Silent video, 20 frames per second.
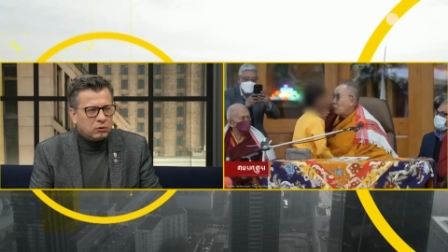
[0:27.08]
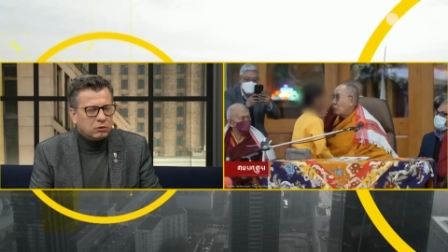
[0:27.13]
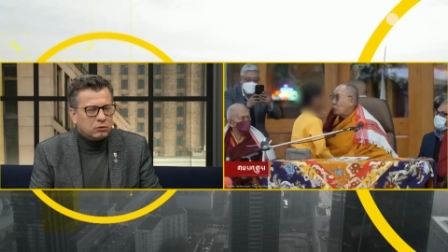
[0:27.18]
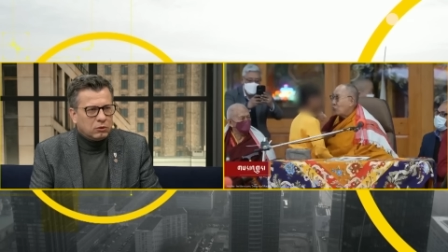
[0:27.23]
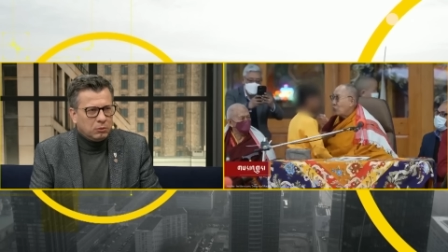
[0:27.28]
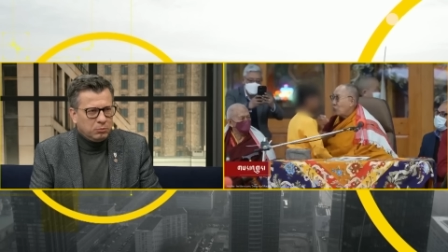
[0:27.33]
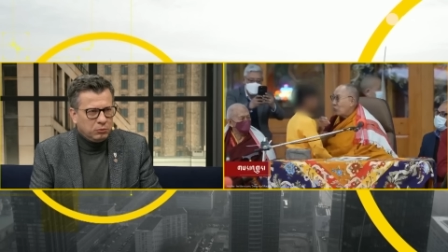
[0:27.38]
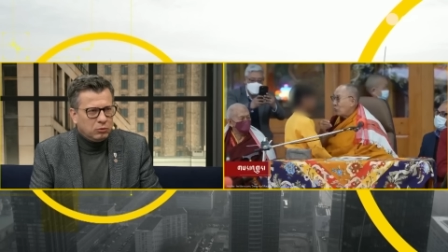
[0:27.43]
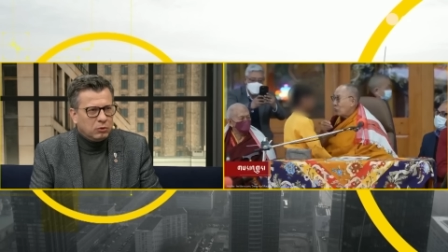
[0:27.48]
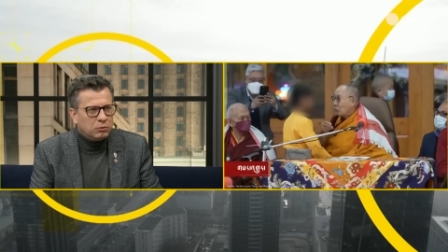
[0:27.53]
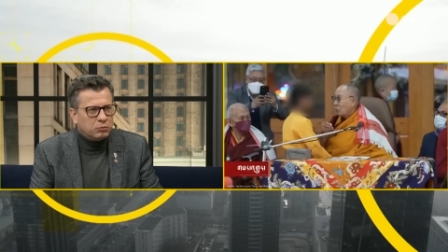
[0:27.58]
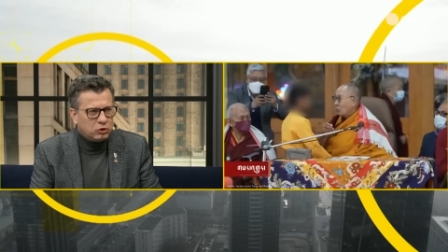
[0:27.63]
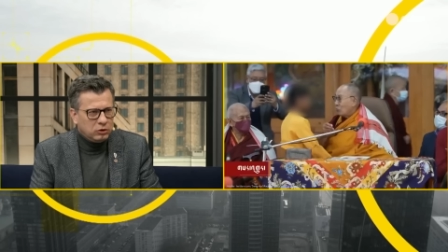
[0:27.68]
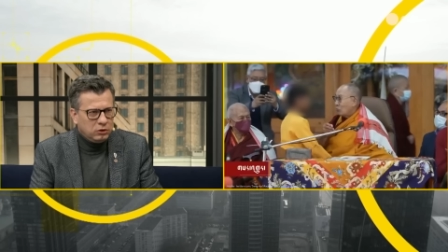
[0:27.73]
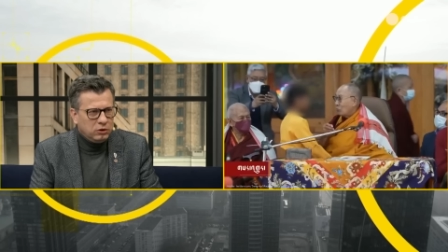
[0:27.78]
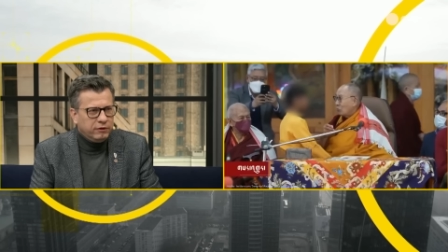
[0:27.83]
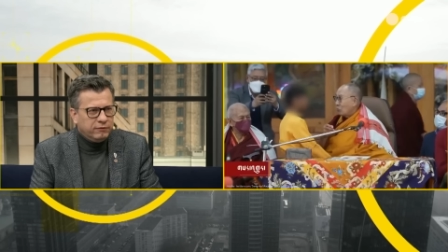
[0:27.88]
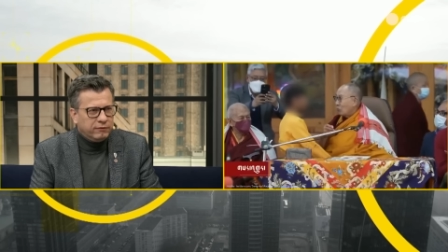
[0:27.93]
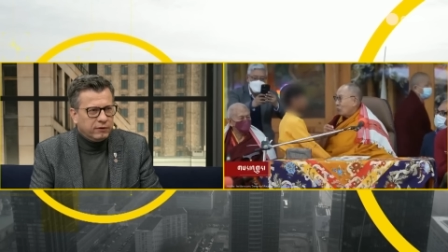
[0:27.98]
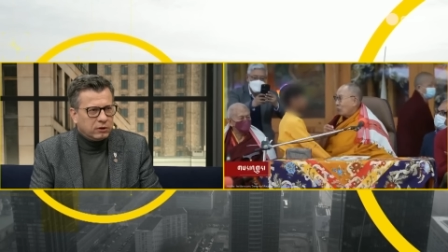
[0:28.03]
to, to było
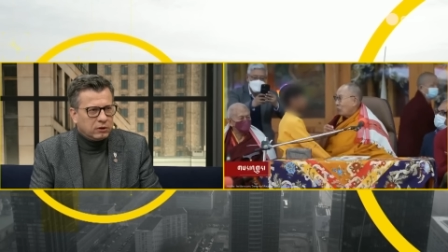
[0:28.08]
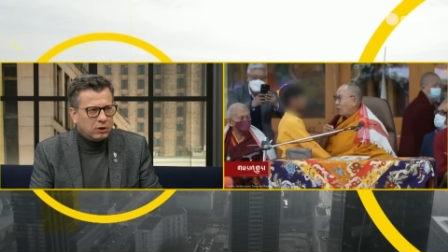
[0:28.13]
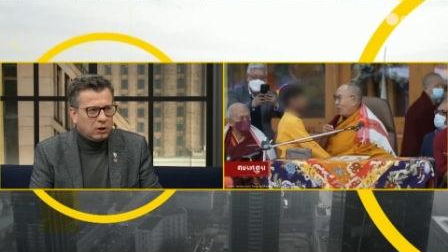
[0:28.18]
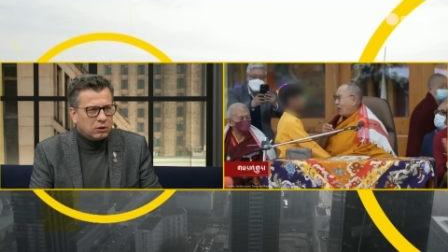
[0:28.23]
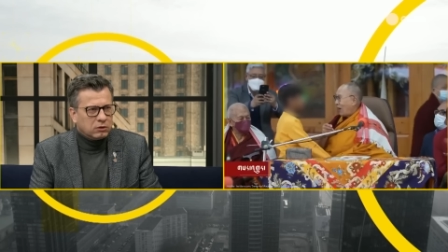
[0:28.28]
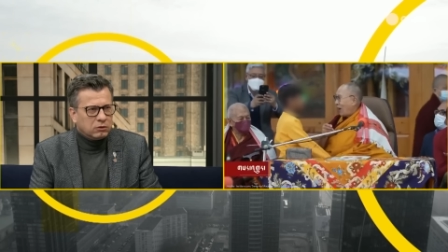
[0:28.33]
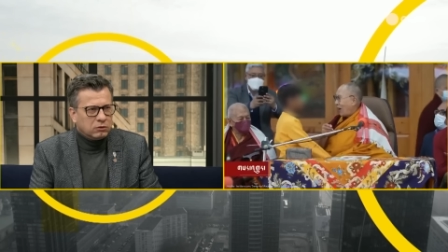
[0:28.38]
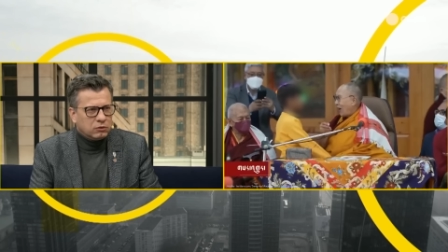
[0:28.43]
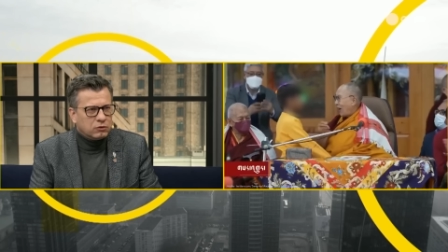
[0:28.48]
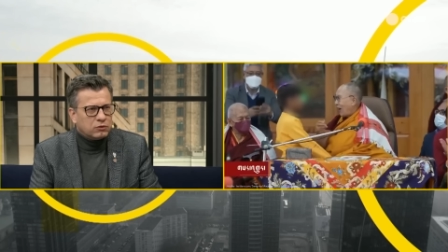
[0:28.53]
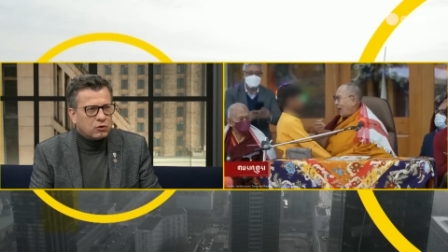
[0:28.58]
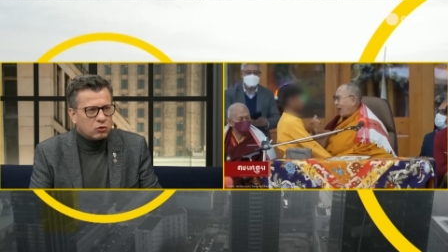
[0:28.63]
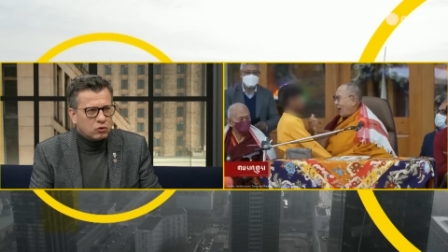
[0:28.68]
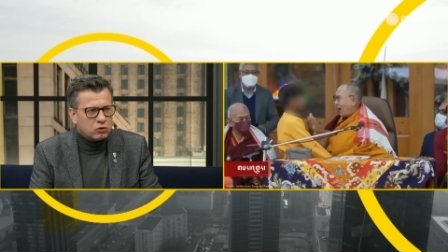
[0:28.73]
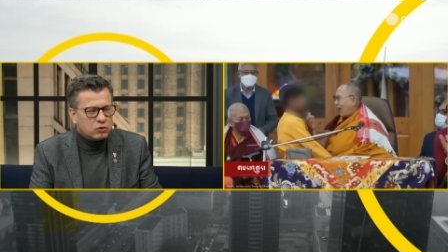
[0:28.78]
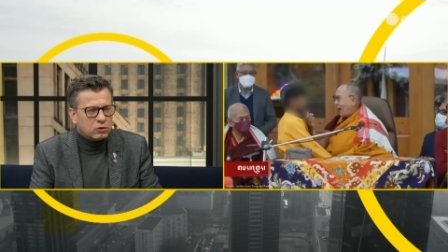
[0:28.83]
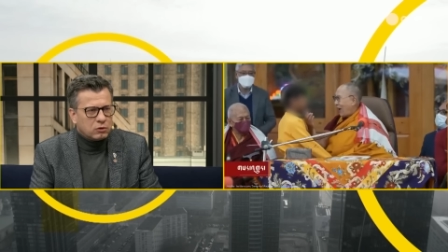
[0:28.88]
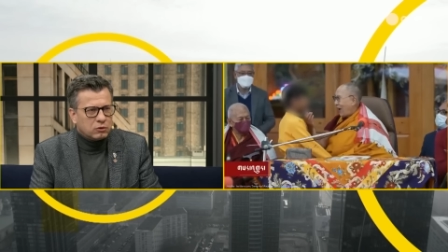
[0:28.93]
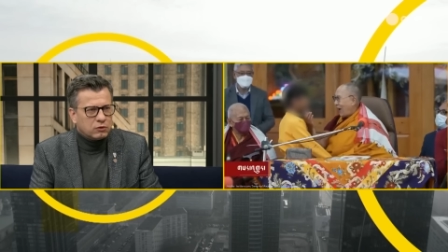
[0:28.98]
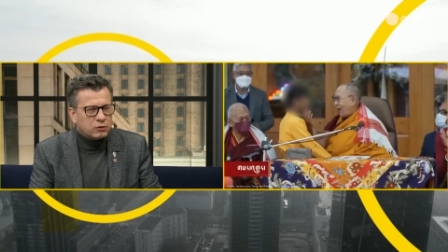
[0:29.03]
obrzydliwe, tak?
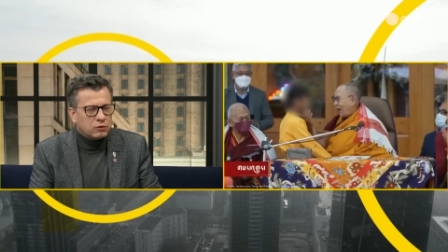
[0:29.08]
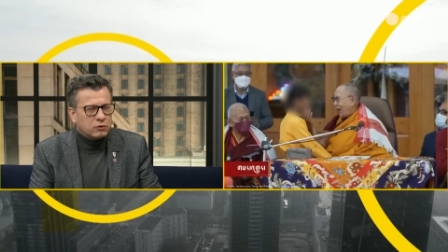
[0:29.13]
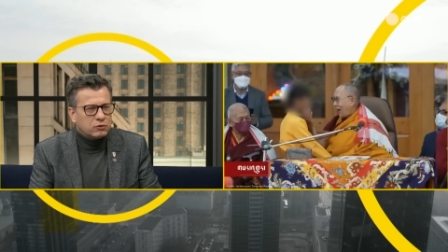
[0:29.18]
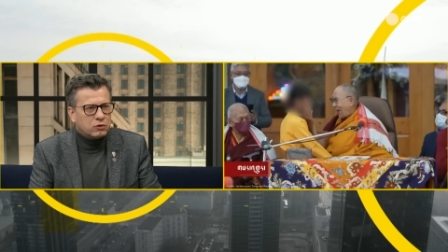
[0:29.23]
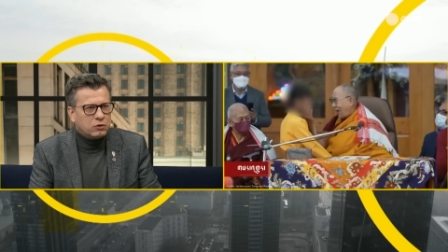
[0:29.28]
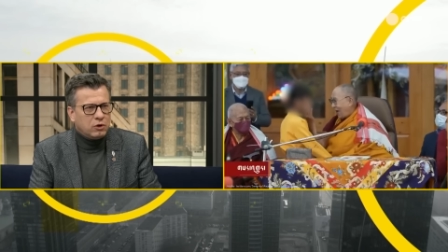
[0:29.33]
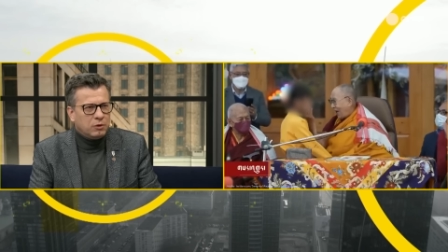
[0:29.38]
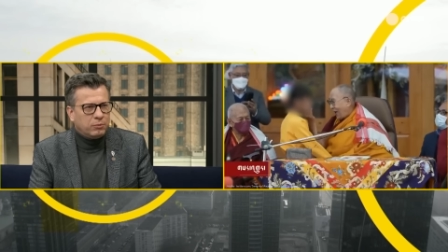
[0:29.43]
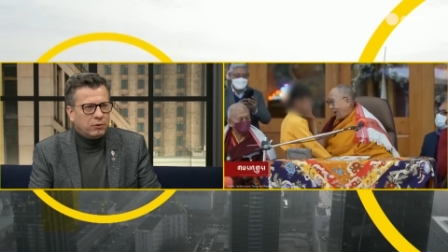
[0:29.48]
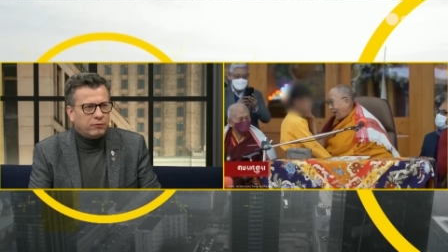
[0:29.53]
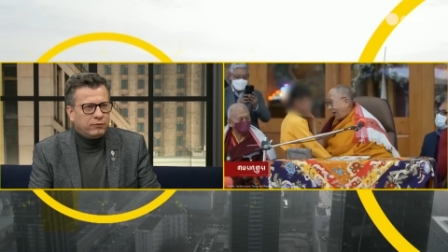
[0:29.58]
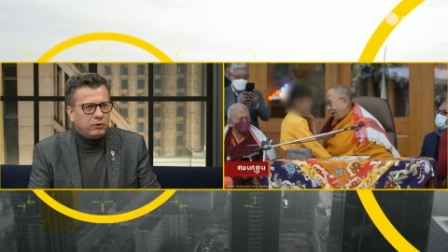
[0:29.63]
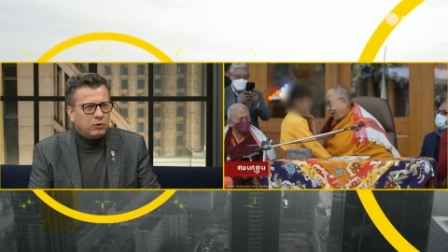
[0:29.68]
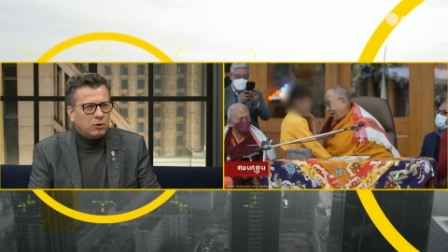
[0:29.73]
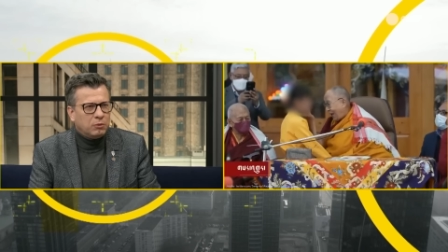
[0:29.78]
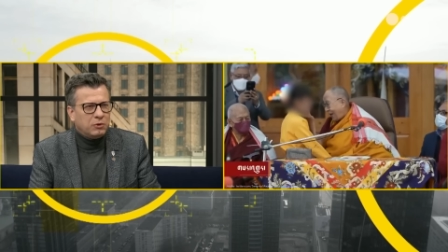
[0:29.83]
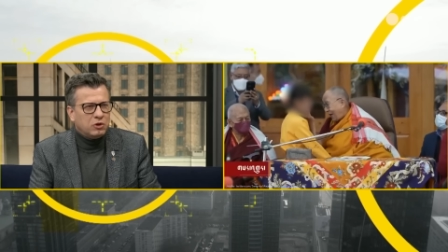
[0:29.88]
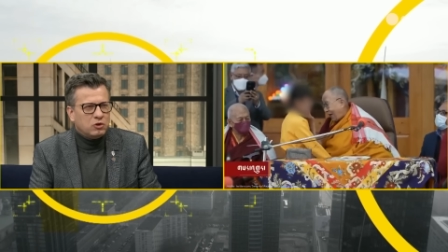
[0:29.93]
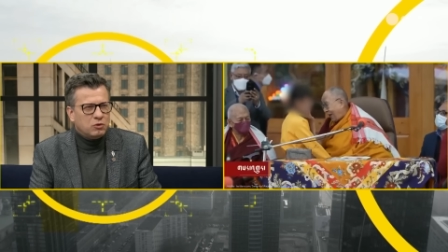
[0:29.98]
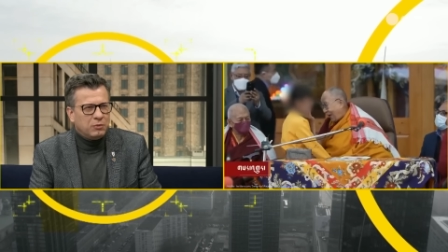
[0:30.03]
Coś, co, co, co nie
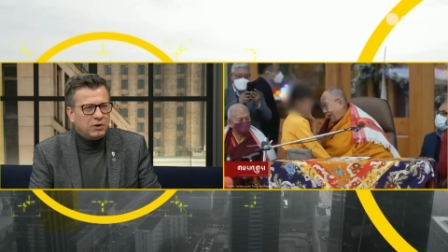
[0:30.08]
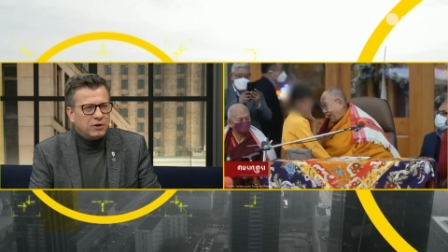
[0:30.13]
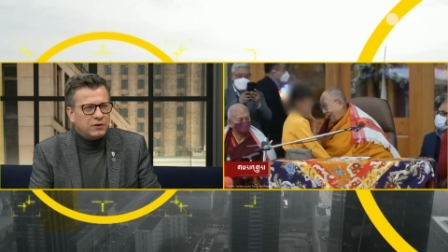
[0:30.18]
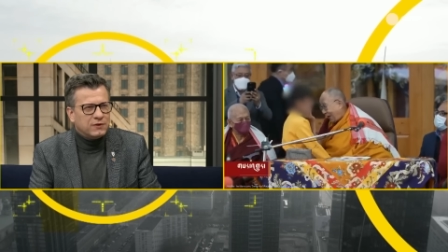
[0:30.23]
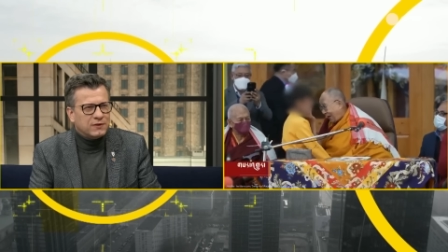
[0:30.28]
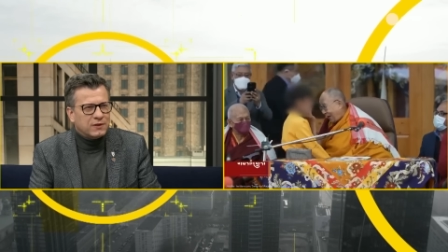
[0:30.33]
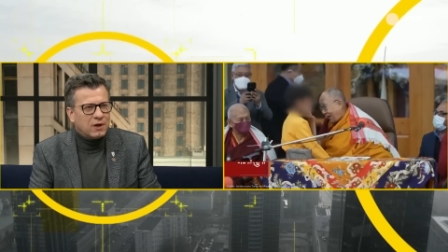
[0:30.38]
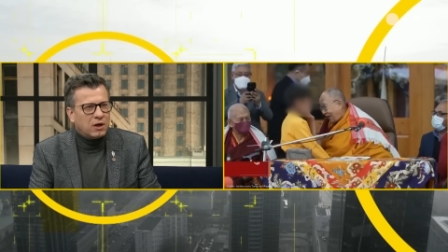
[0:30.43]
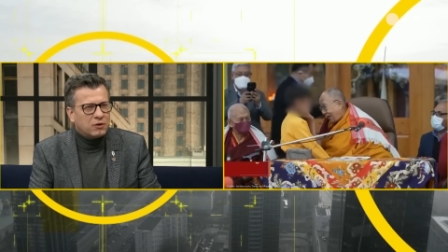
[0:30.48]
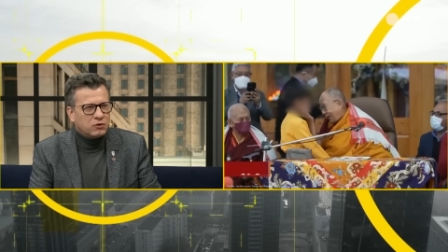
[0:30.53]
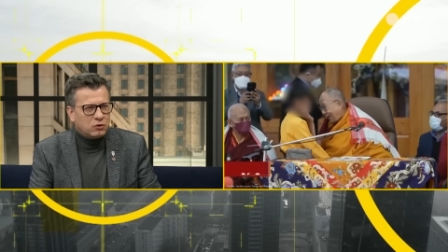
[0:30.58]
powinno mieć miejsca.